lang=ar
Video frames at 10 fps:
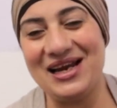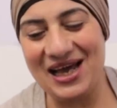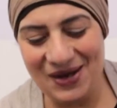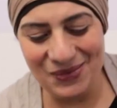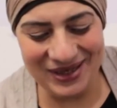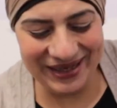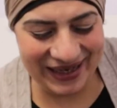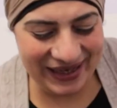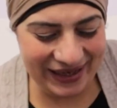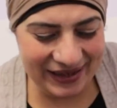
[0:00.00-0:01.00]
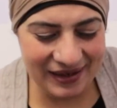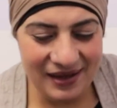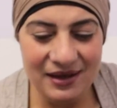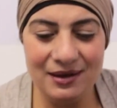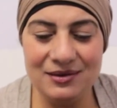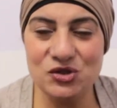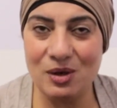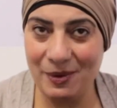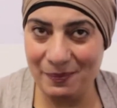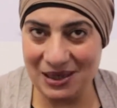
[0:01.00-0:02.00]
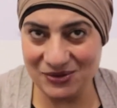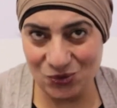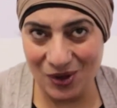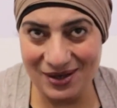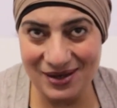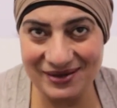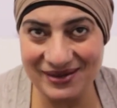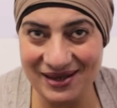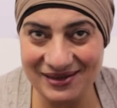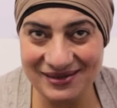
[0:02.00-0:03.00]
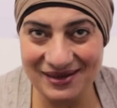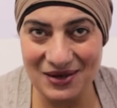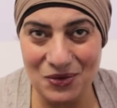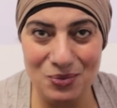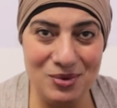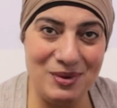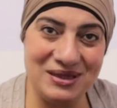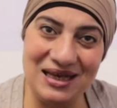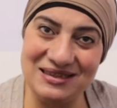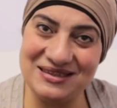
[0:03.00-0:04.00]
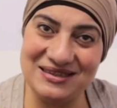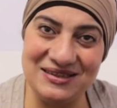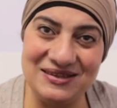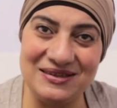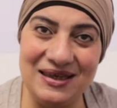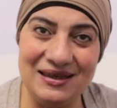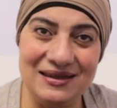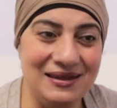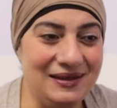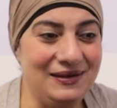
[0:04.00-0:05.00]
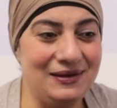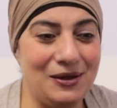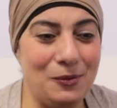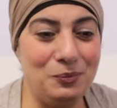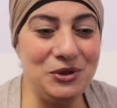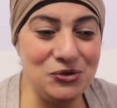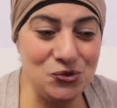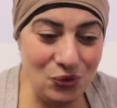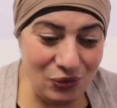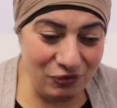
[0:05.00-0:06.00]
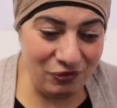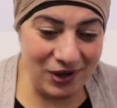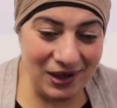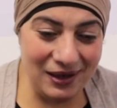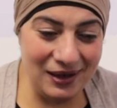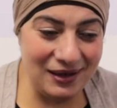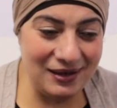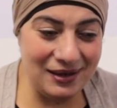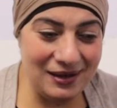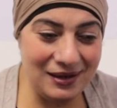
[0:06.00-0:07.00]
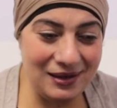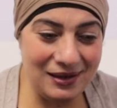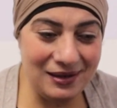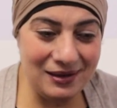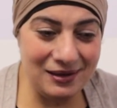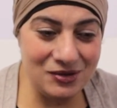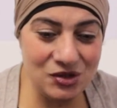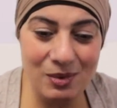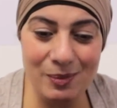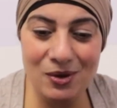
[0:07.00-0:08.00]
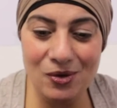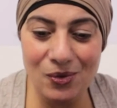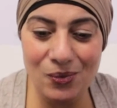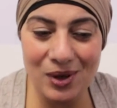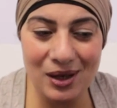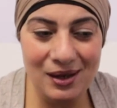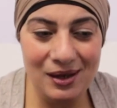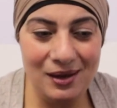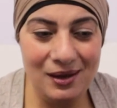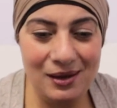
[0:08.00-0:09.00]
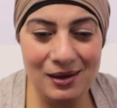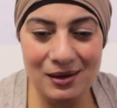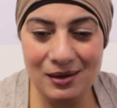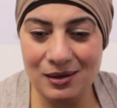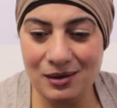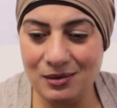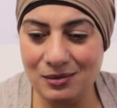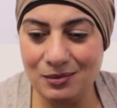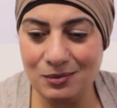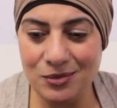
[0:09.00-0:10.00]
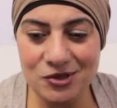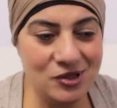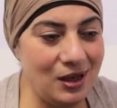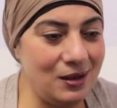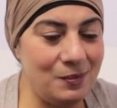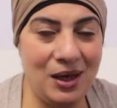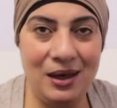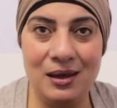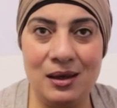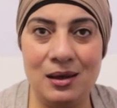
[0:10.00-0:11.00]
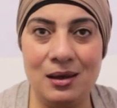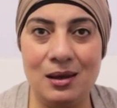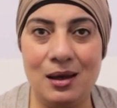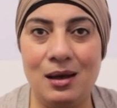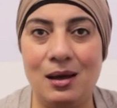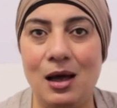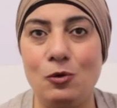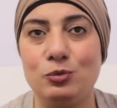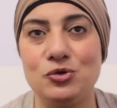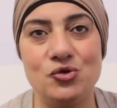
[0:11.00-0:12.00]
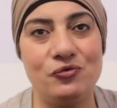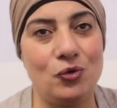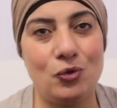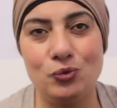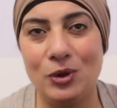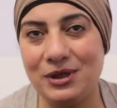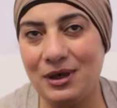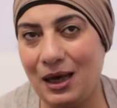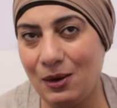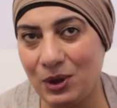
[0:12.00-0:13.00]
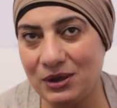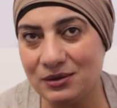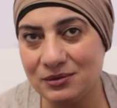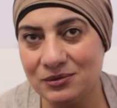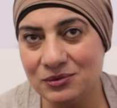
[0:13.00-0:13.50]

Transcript: لا هقول لك على حاجه الشباب بقى الصغير ده اللي هو بيبقى تحت السن ده بيشوف الـ الـ الـ الشباب اللي هو آه، بيشتغل معاه آه، او بيشوف القدوات اللي حواليه